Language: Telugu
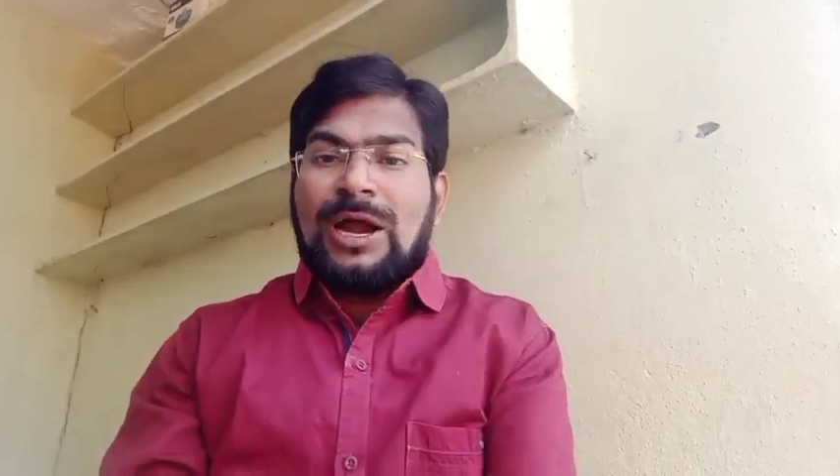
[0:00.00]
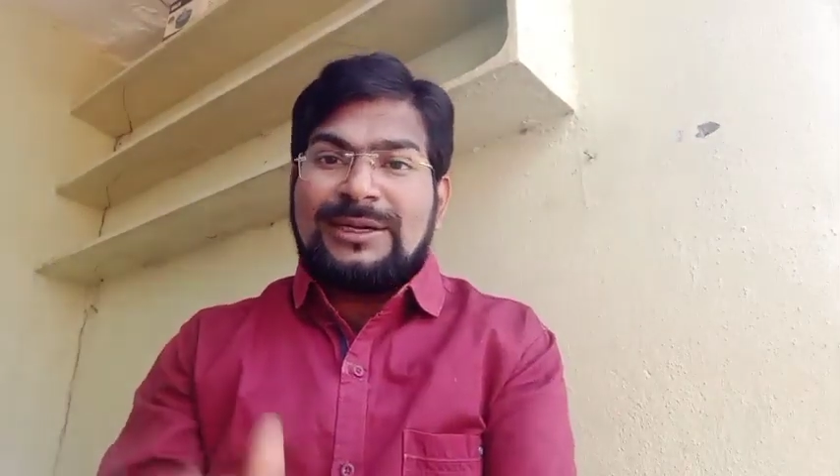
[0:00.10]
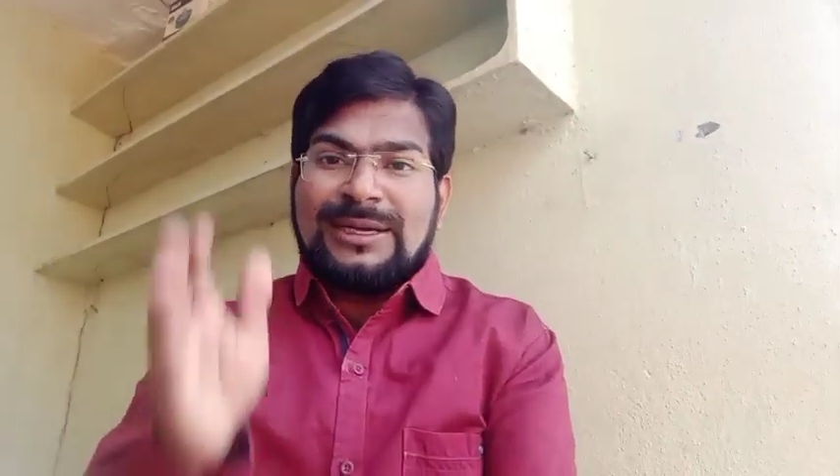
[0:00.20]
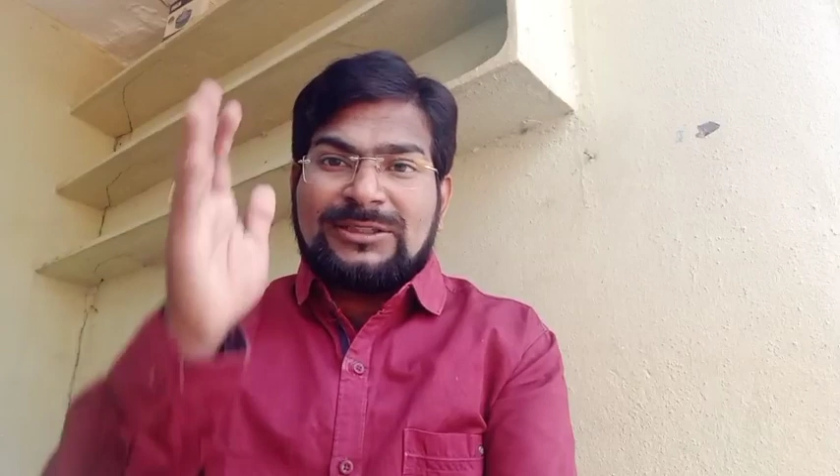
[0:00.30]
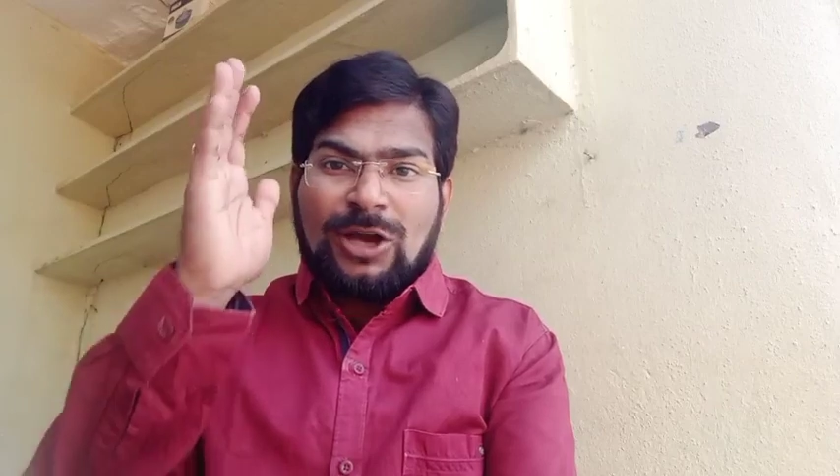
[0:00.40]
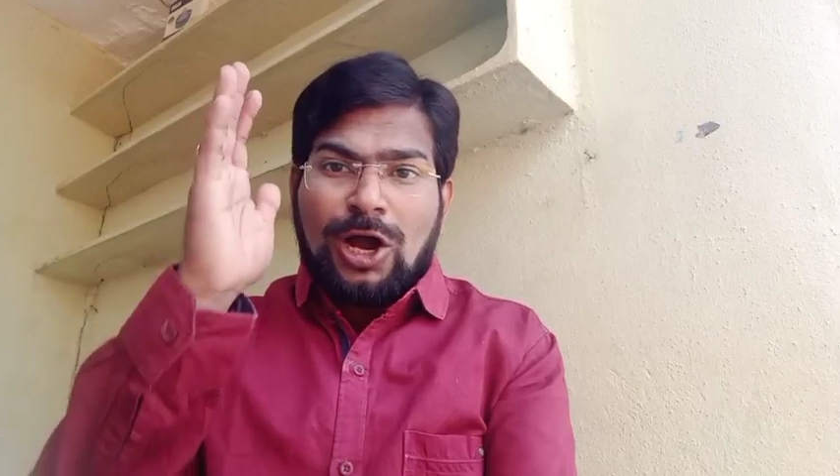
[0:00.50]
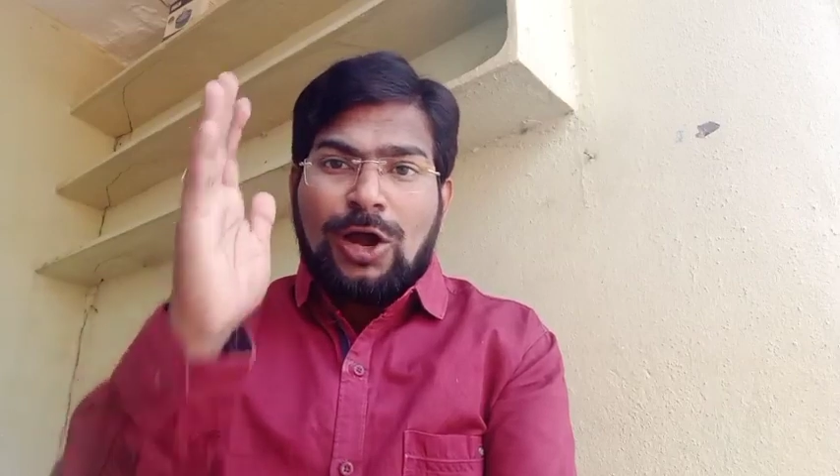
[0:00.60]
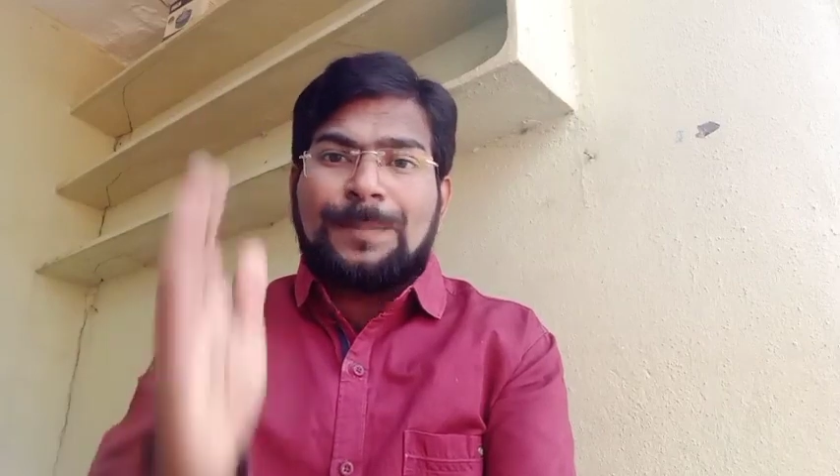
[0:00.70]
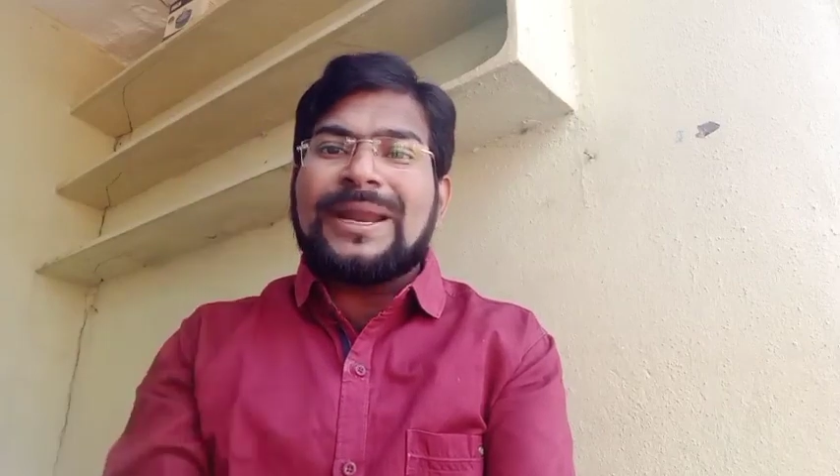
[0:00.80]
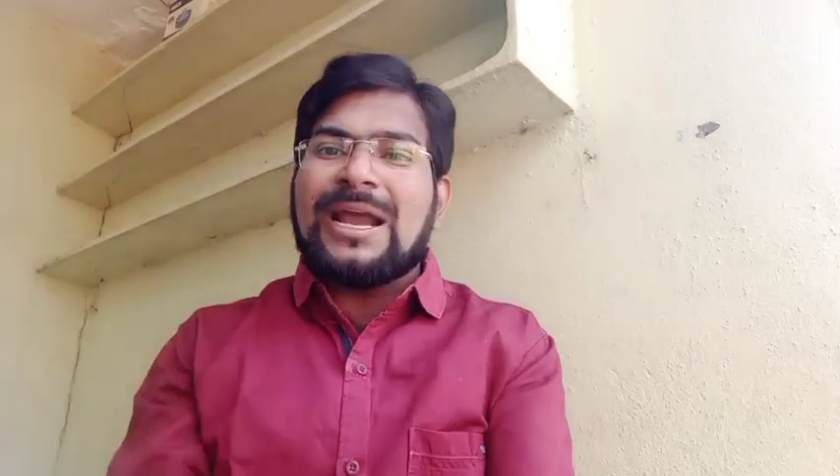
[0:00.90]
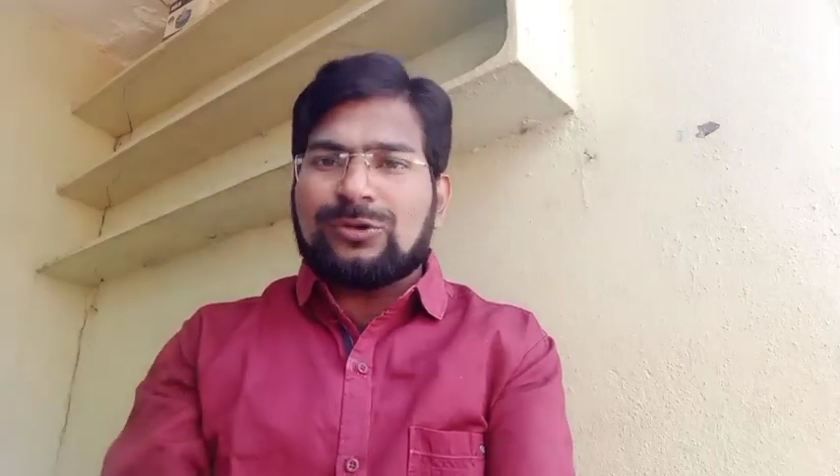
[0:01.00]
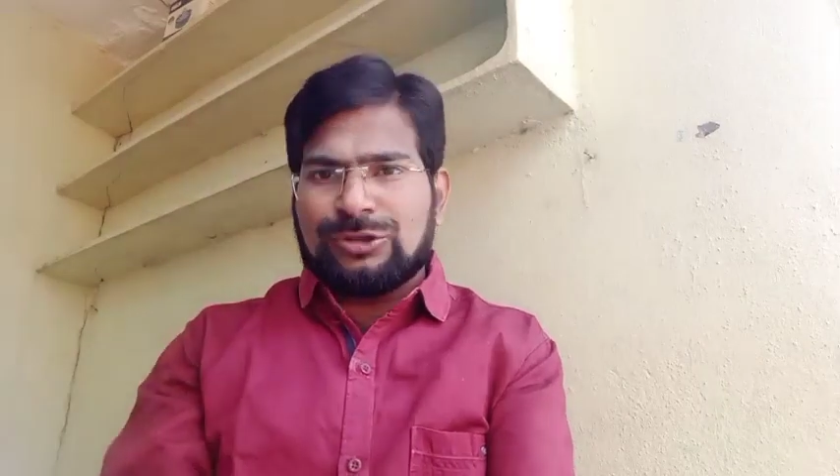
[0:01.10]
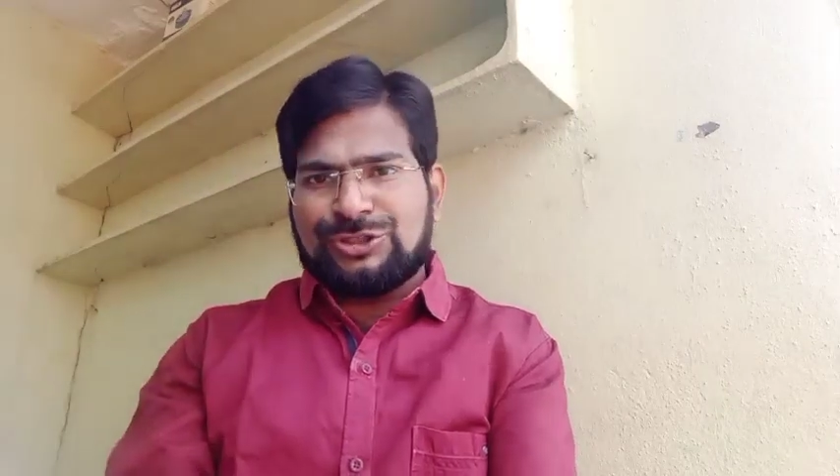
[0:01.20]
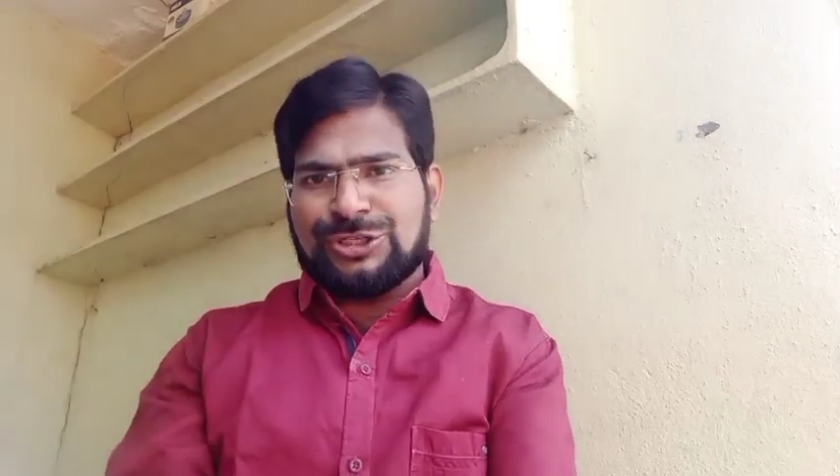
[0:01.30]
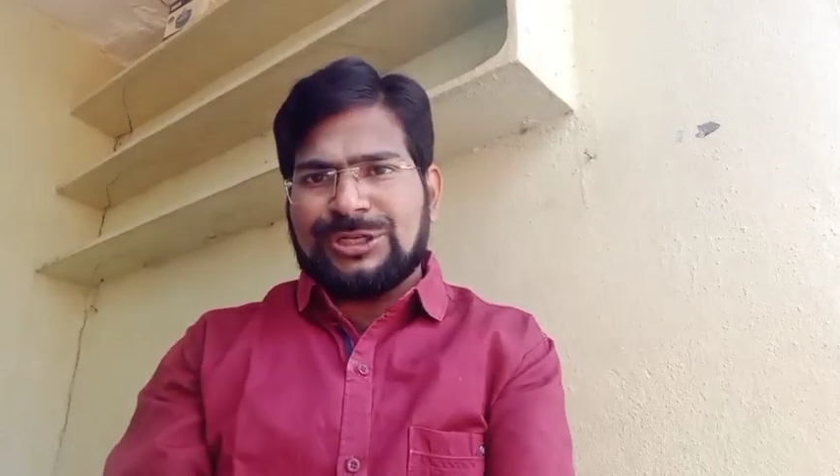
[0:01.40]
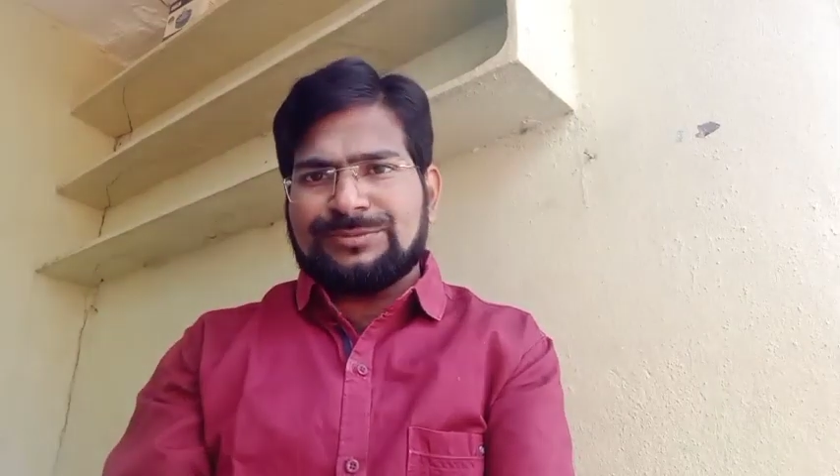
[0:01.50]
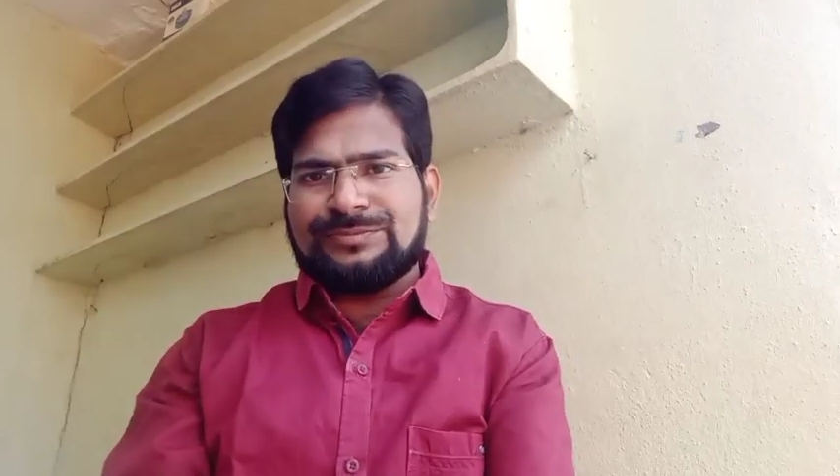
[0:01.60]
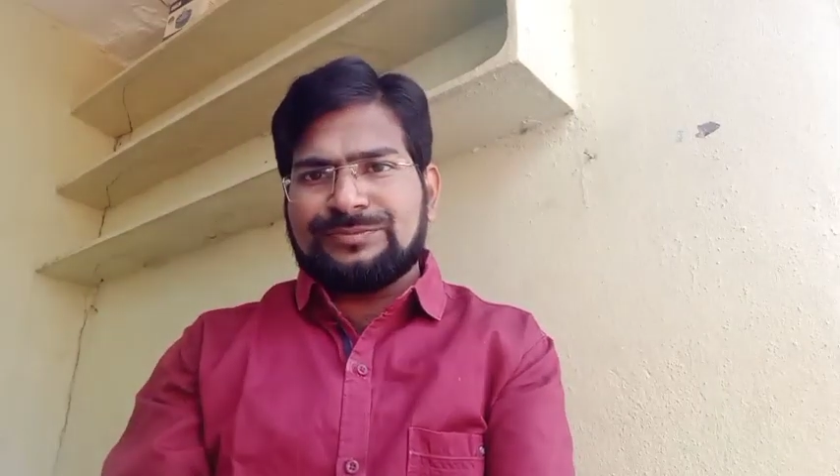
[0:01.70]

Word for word: అంటే టాప్ ర్యాంకులు వచ్చినాయి